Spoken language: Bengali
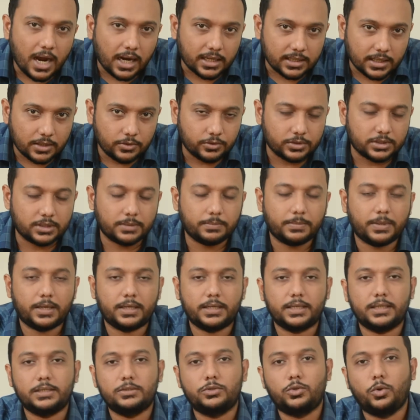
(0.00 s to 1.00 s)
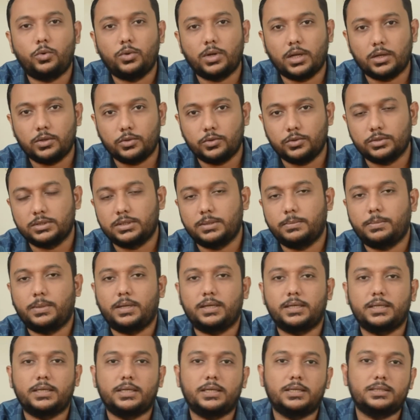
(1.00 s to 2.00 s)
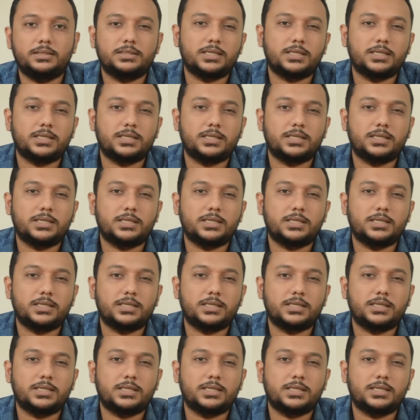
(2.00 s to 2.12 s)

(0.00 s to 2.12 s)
হাঁটা হতে পারে দৌড়ানো হতে পারে